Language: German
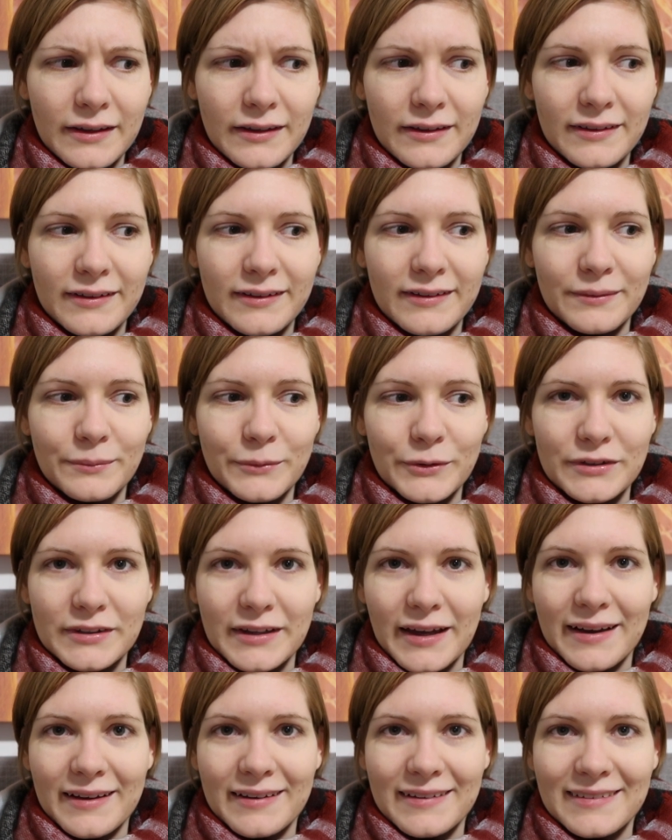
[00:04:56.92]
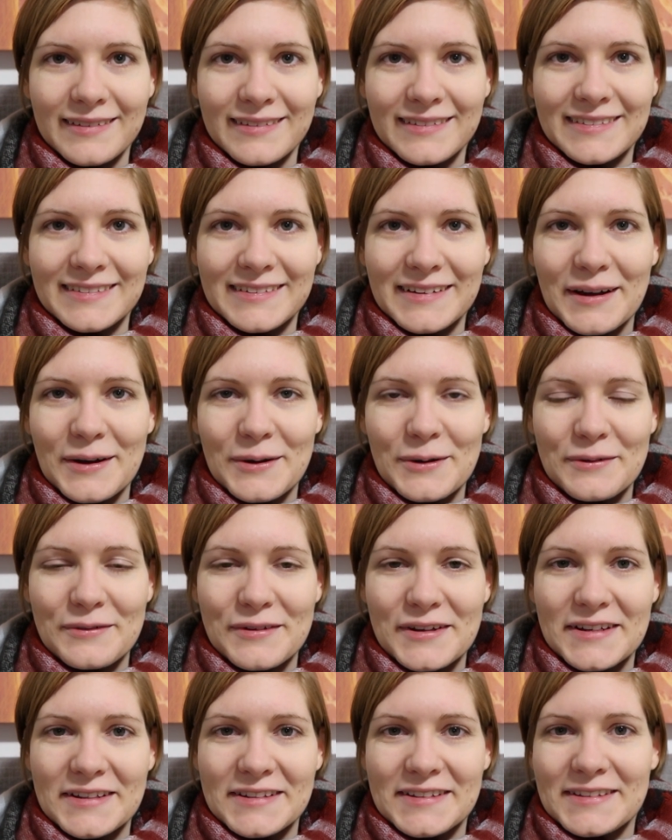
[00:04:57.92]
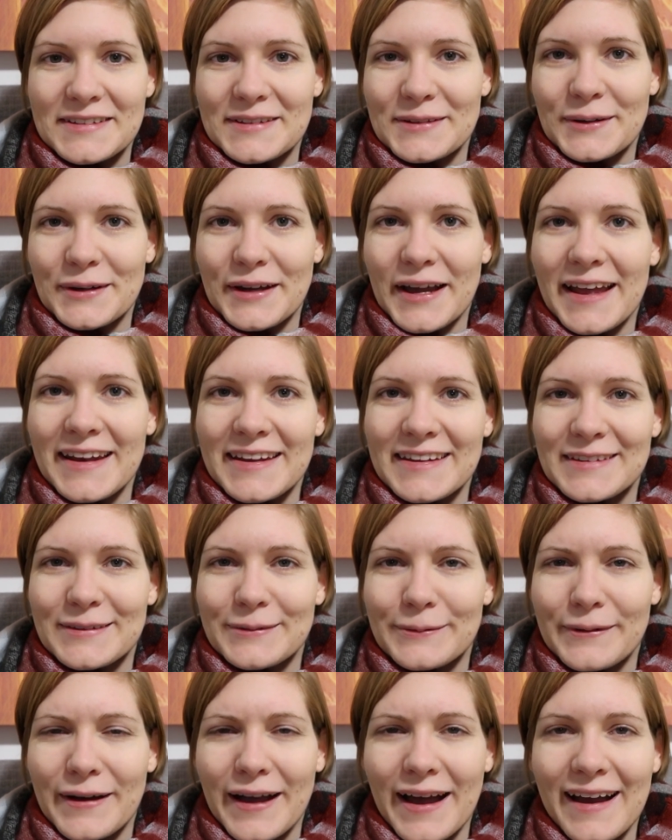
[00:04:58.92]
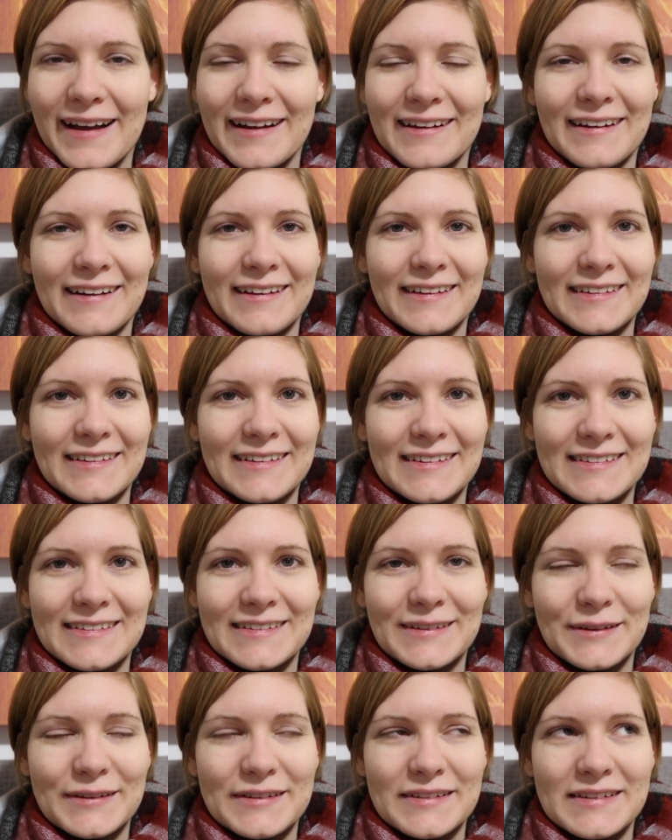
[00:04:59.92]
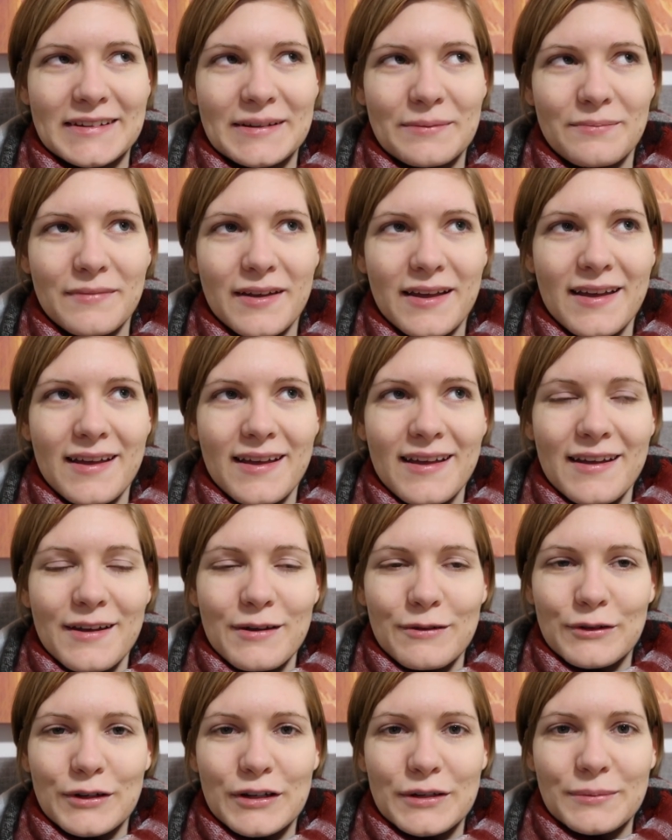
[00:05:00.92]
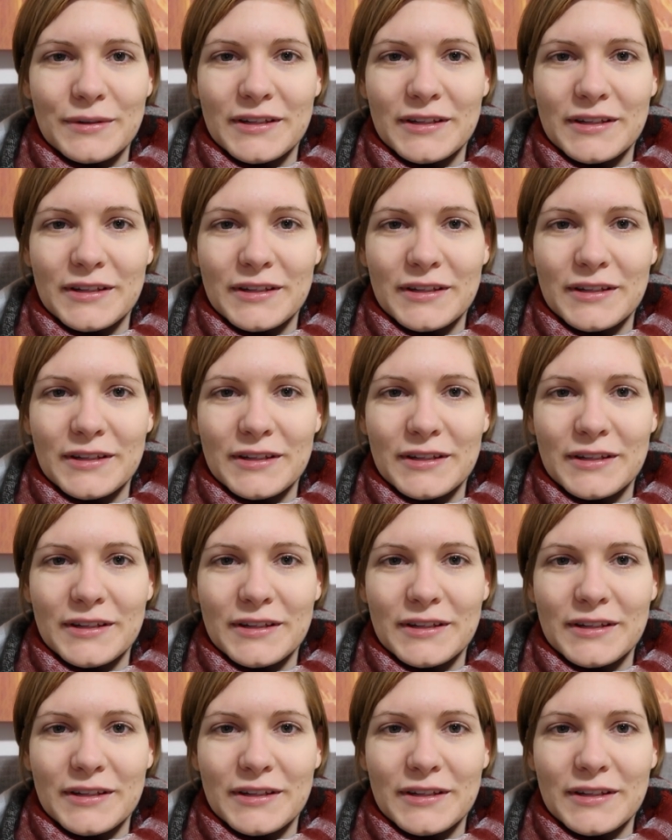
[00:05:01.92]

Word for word: ich muss sagen, auch wenn das jetzt noch gar nicht so arg lang ist, trotzdem fühle